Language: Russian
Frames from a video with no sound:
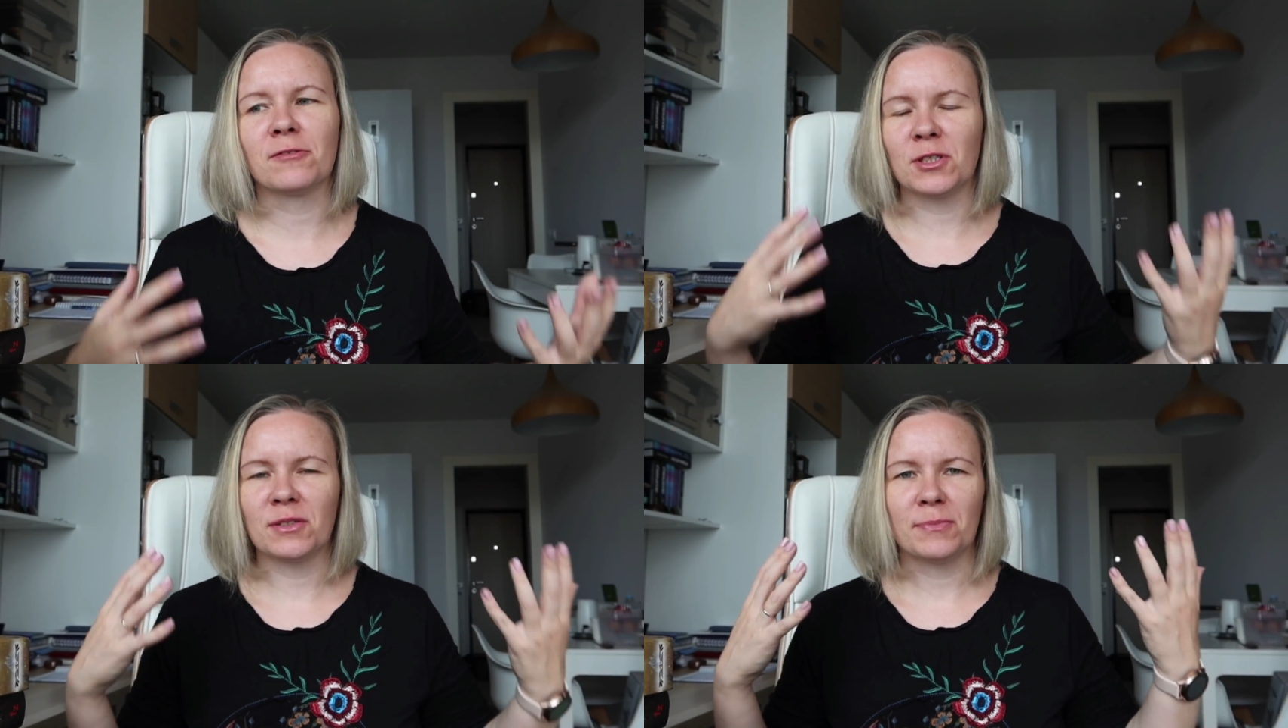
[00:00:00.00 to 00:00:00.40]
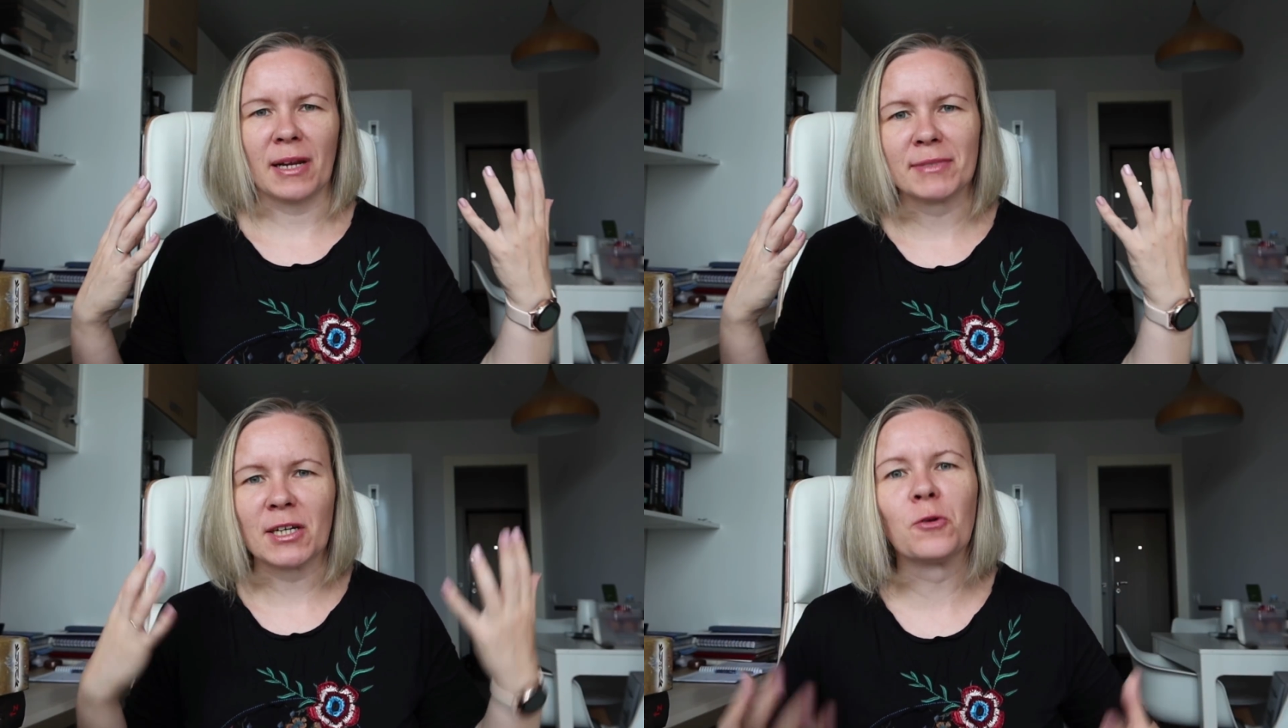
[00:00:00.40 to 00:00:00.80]
вот
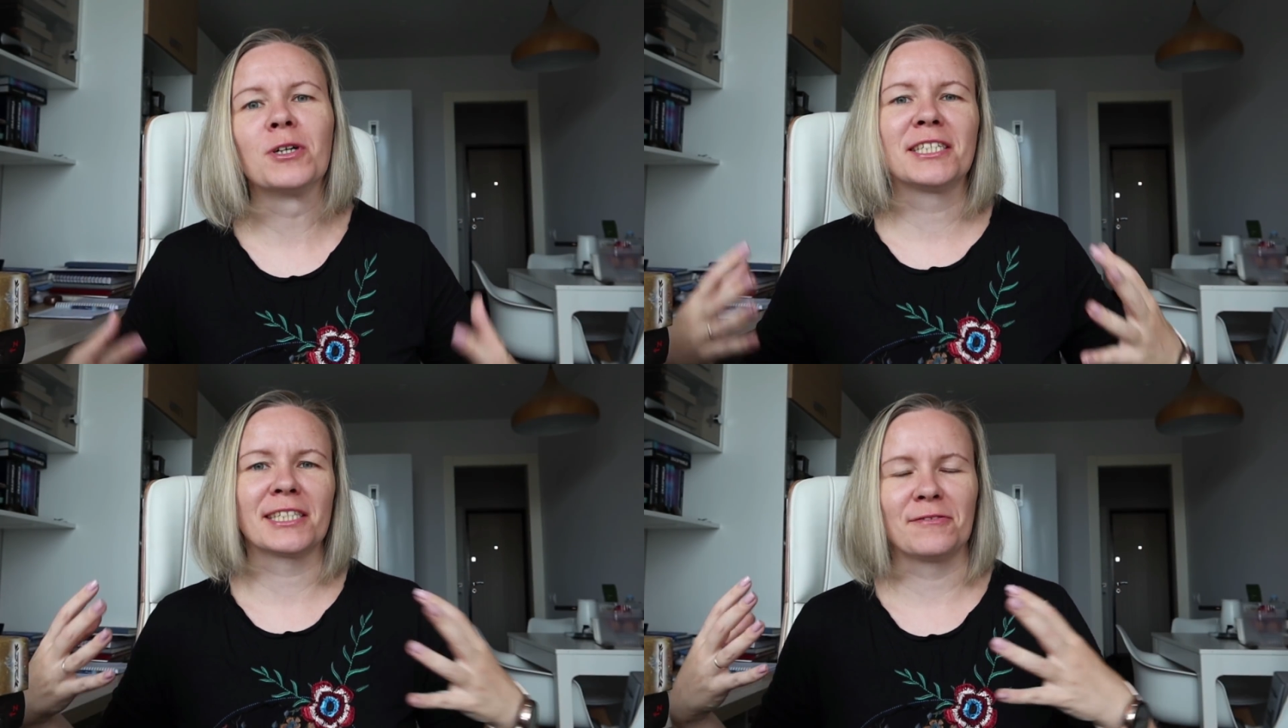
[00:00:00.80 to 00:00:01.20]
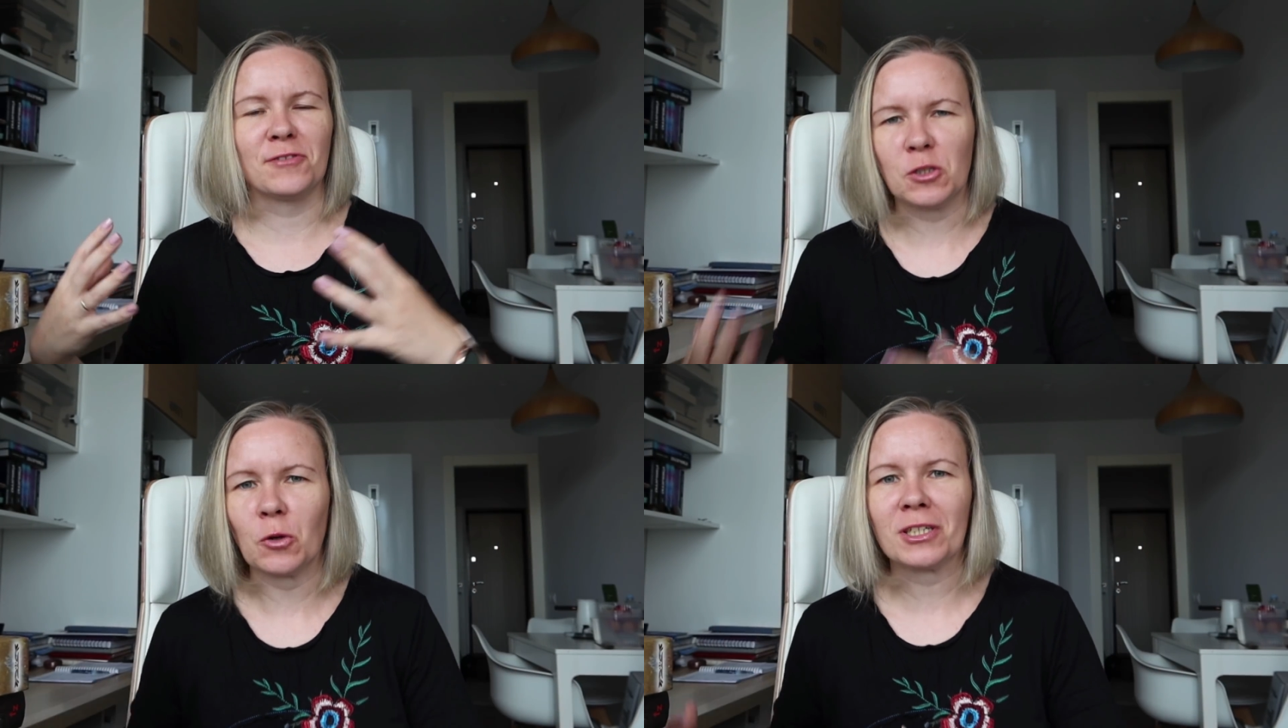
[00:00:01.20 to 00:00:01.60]
прям закончила
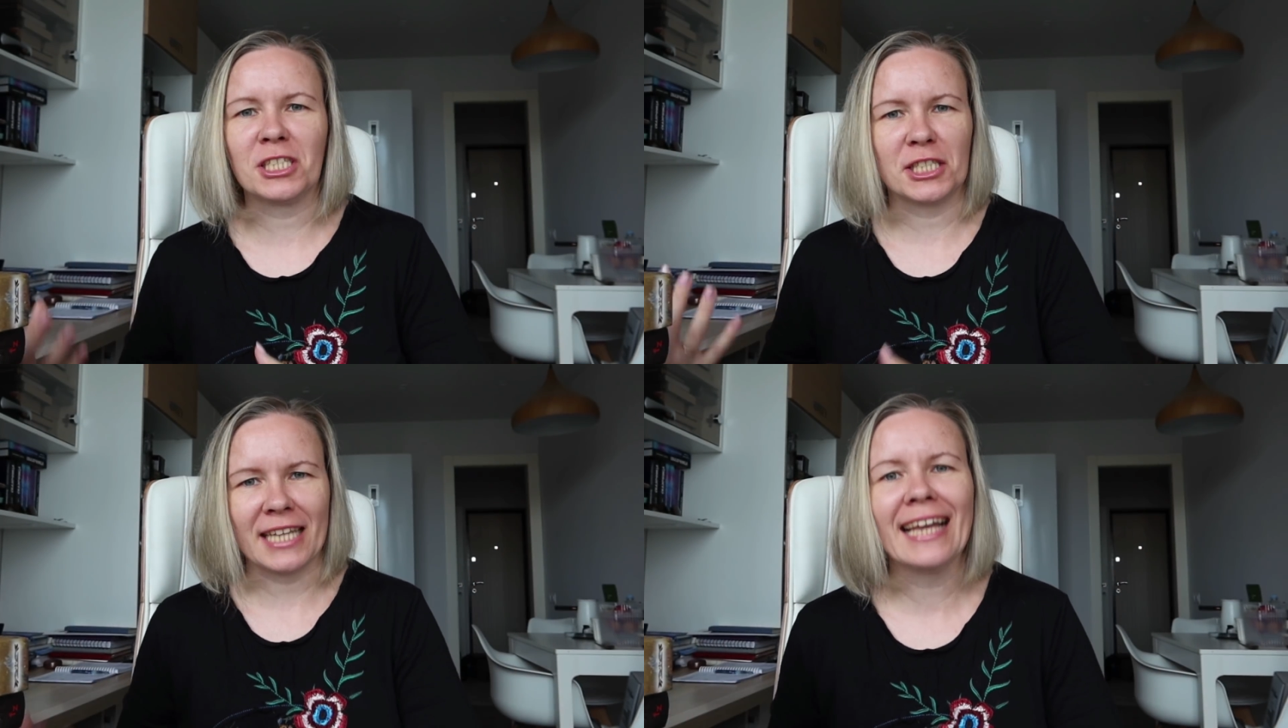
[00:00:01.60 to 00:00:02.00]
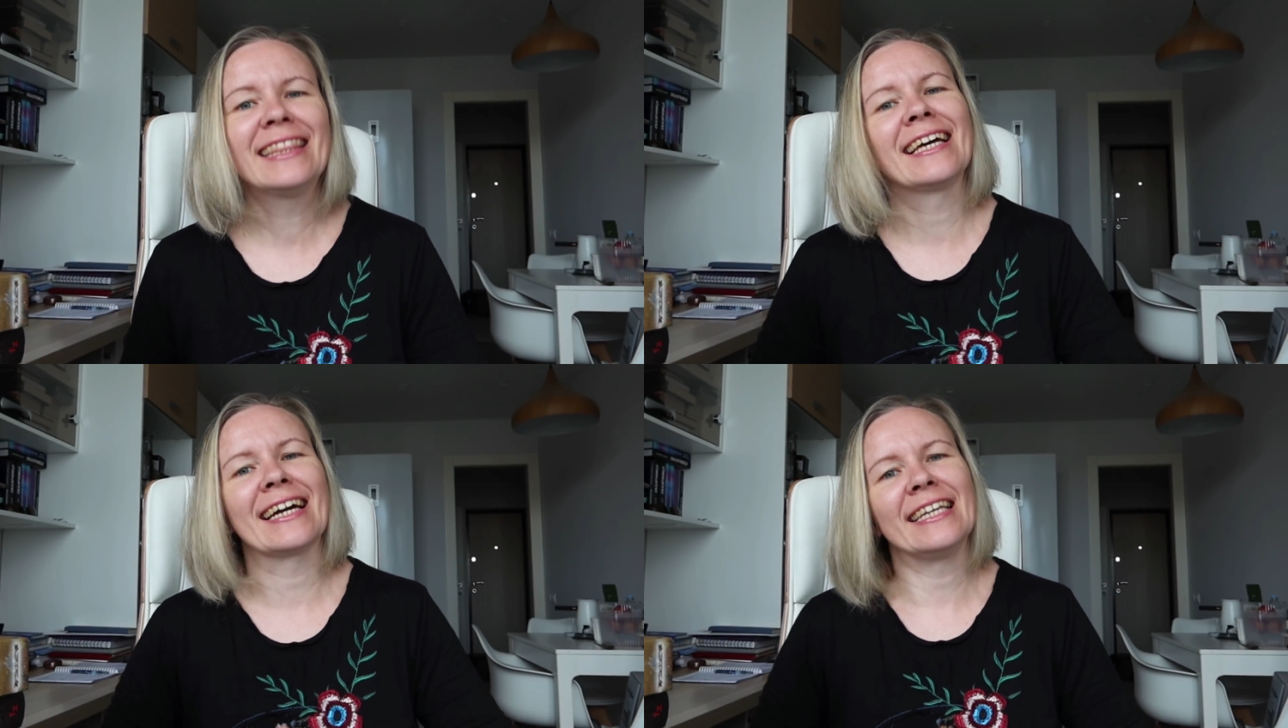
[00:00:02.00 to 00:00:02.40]
все
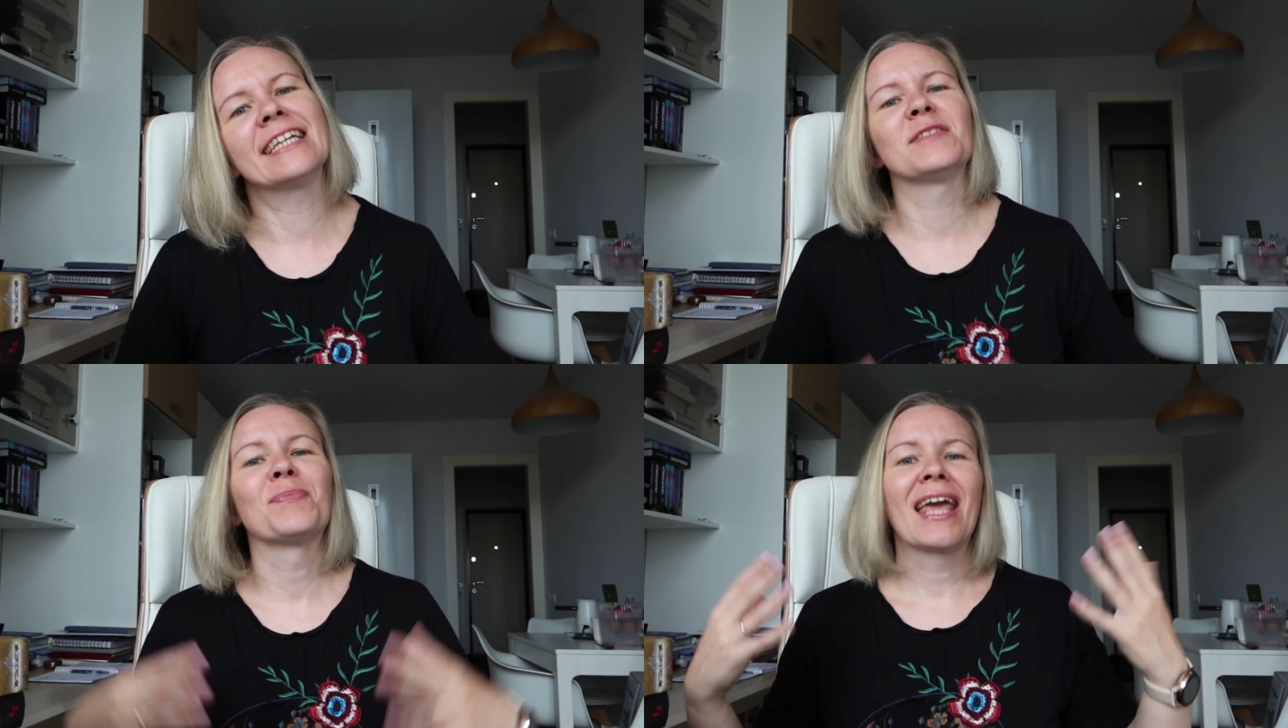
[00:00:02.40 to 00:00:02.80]
читать, наконец,